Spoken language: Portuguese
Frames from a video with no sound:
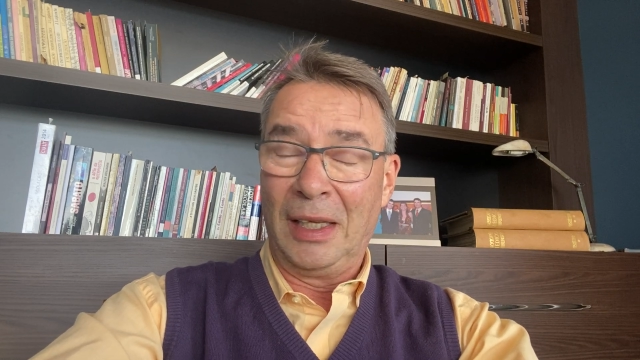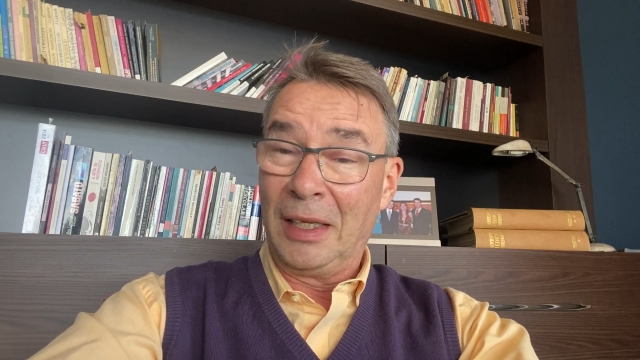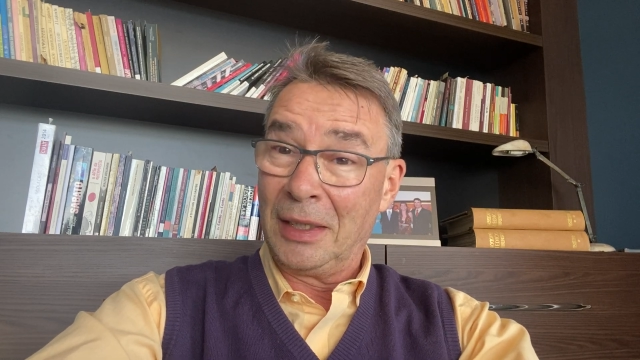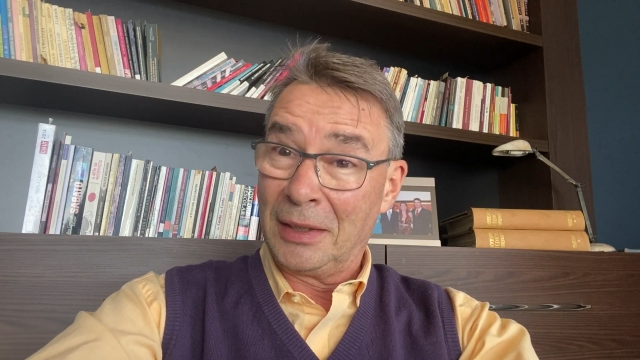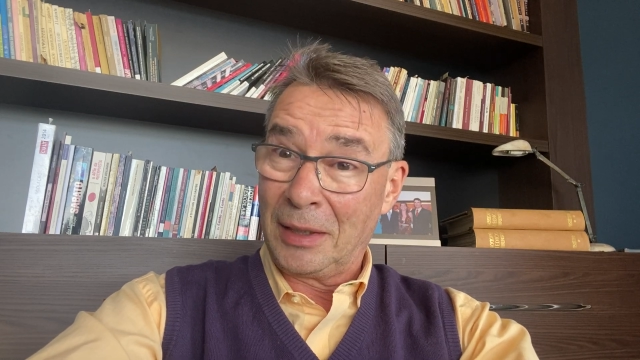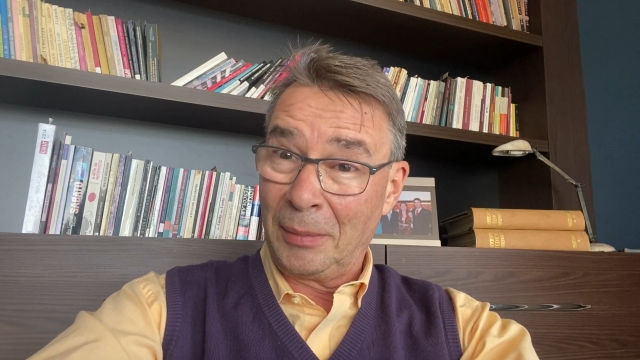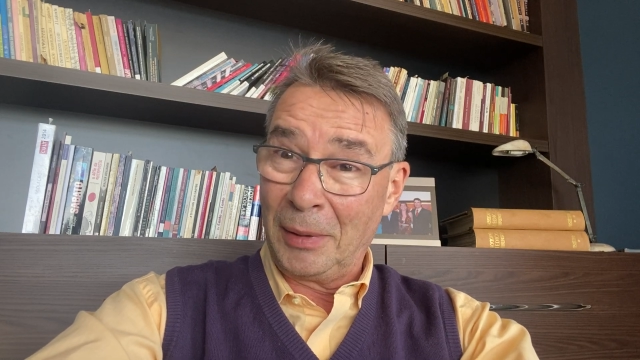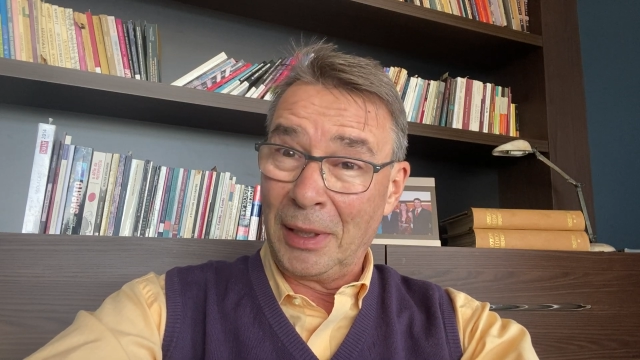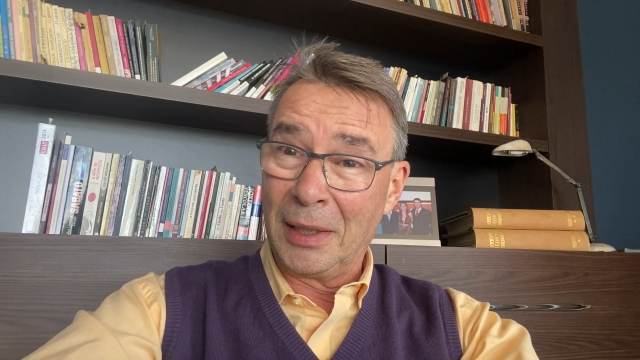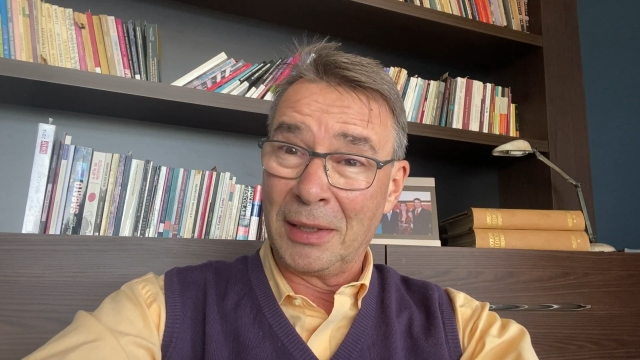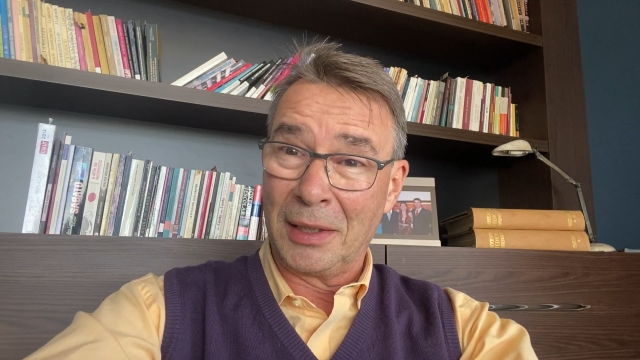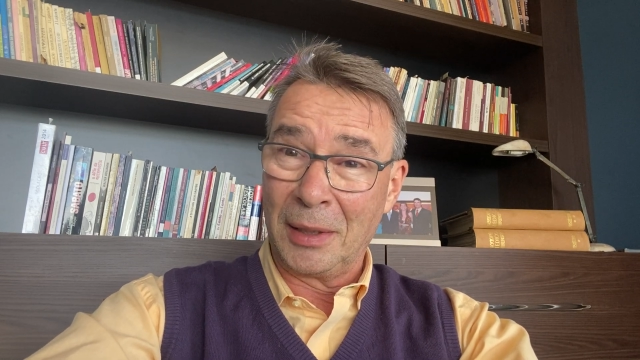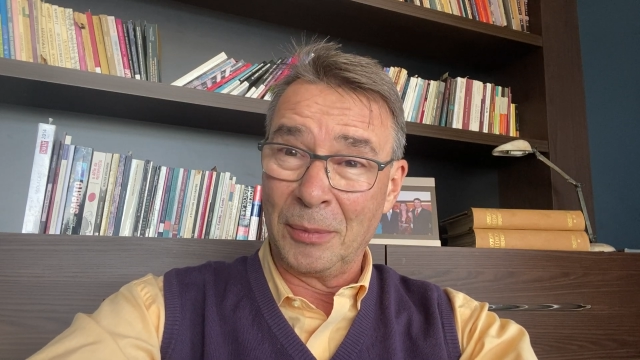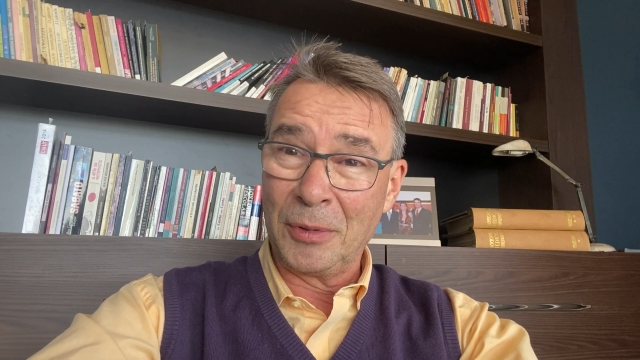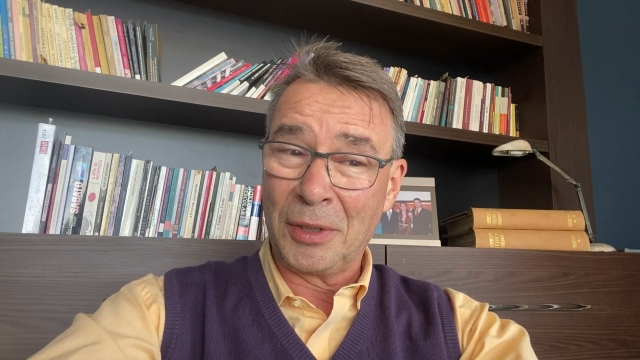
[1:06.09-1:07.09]

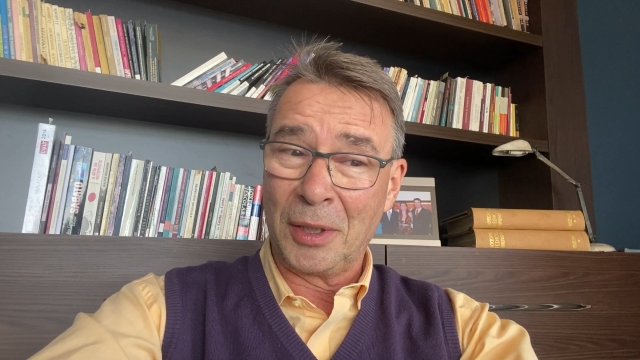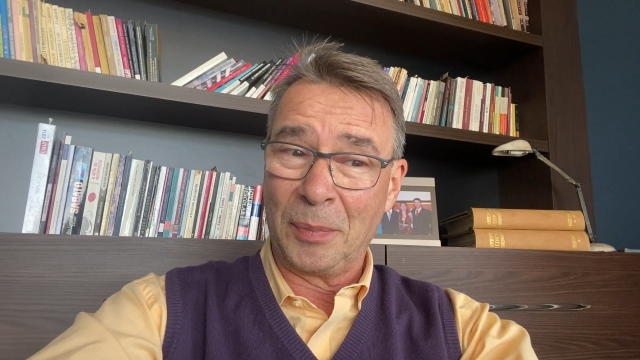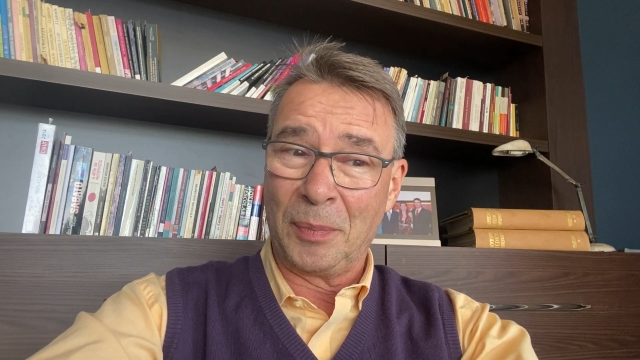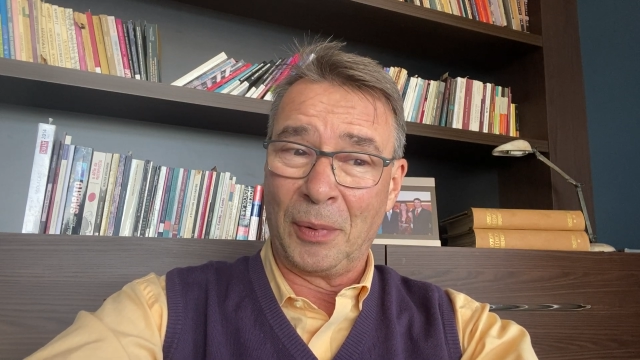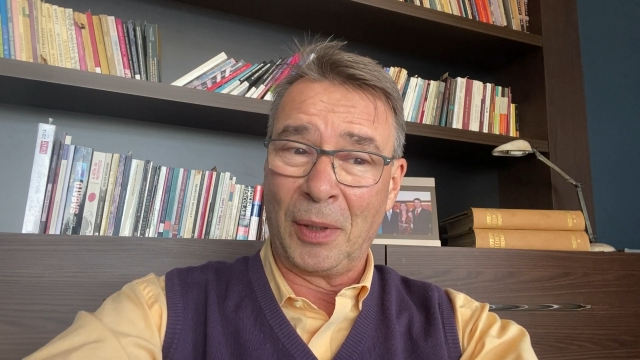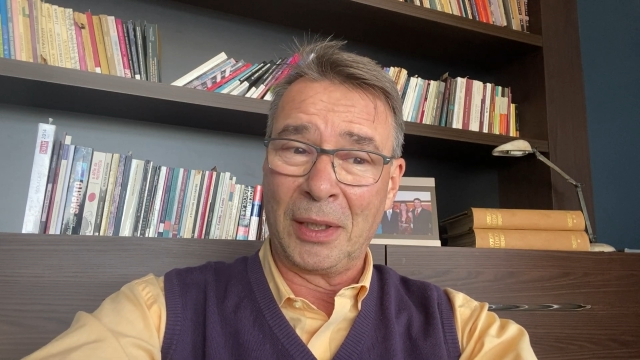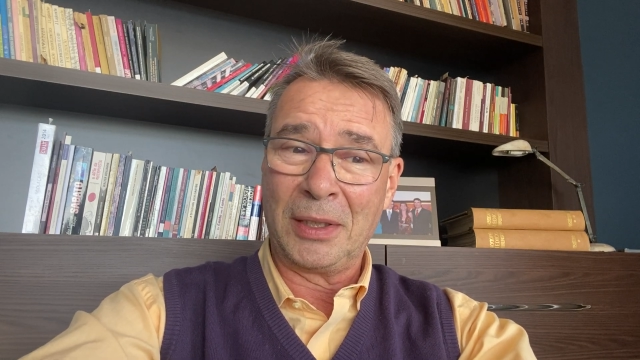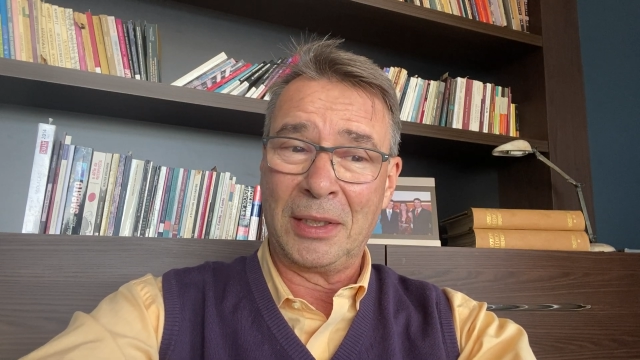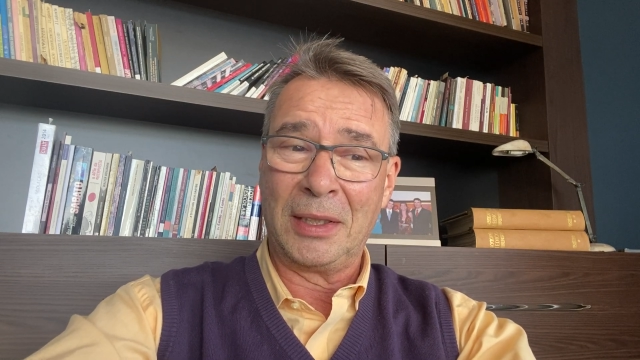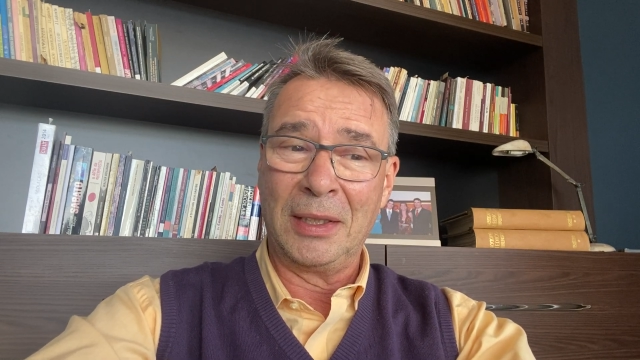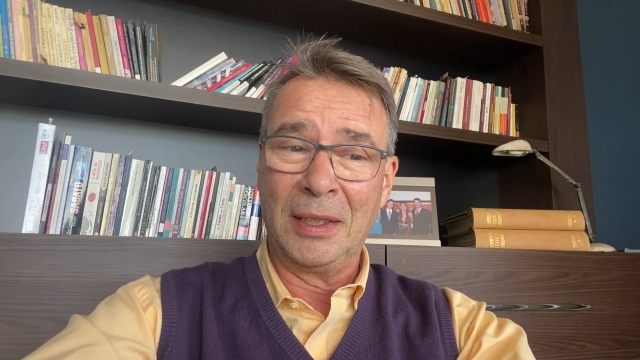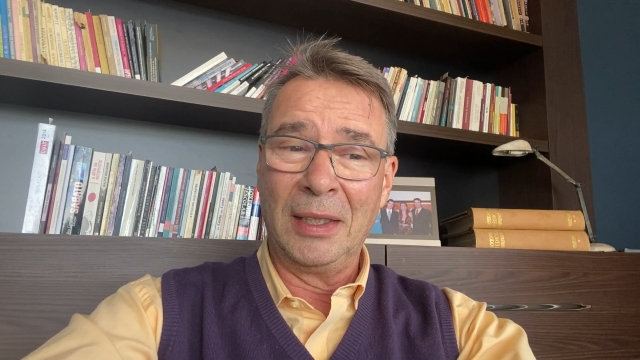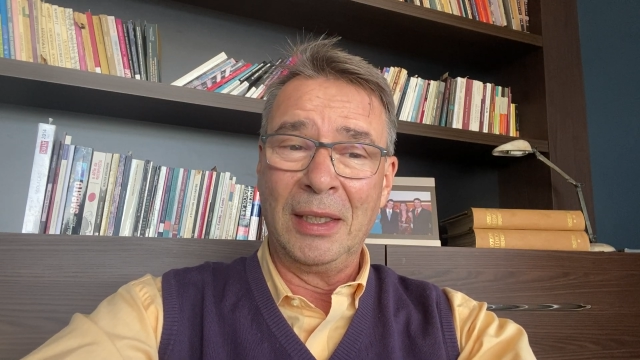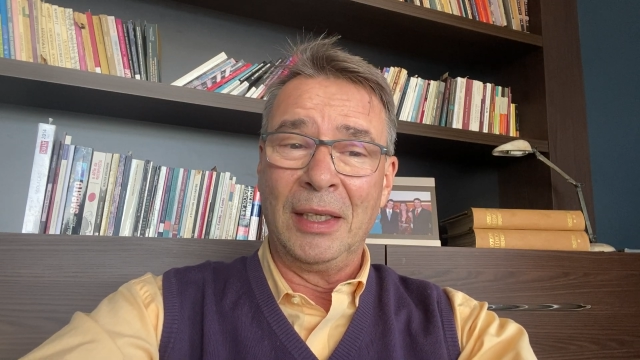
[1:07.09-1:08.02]
Estabelecemos a hipótese